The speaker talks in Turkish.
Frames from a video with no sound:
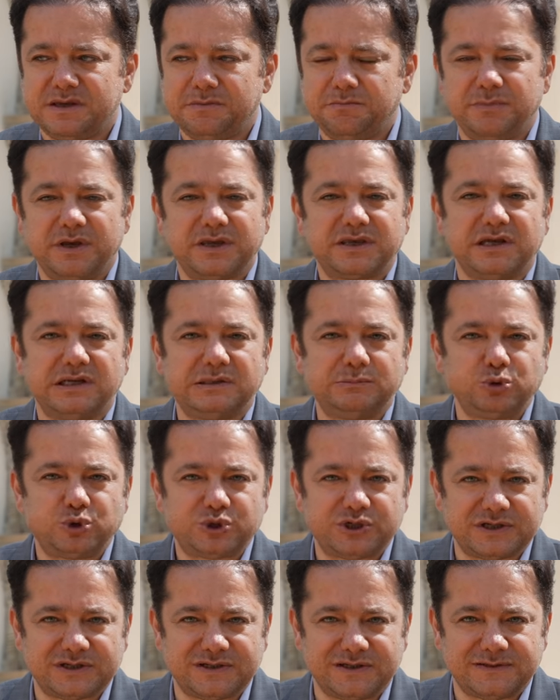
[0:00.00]
Mekkeli
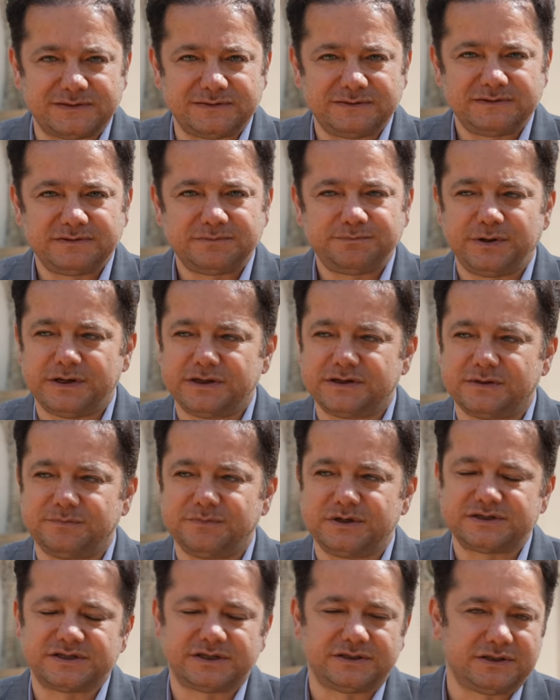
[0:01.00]
müşriklerin
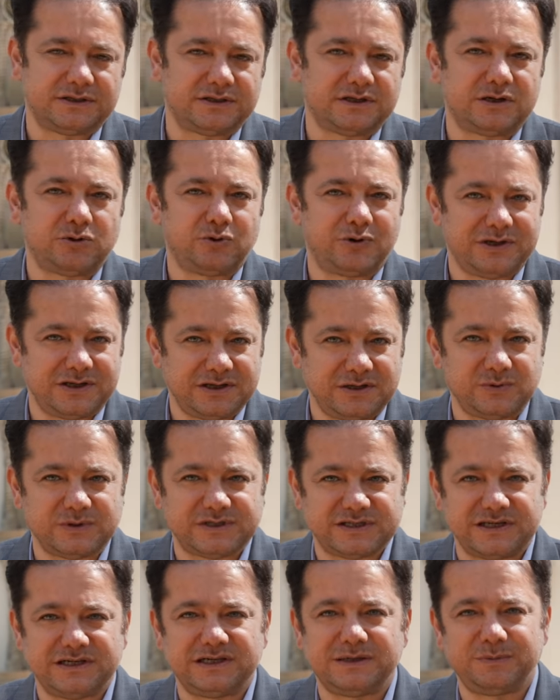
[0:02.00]
Peygamber sallallahu aleyhi ve
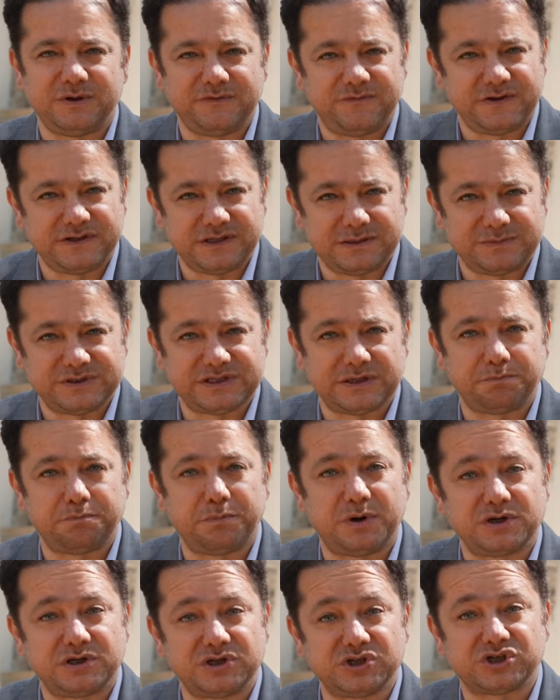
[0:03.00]
sellem Efendimiz'e
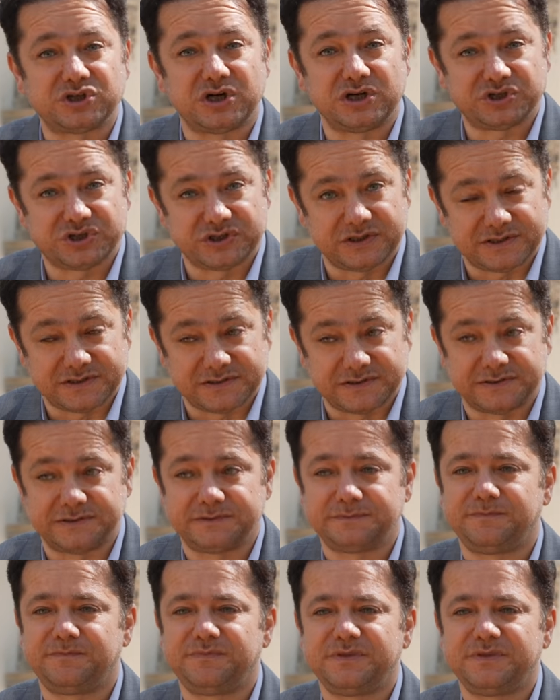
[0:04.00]
bakış açılarını,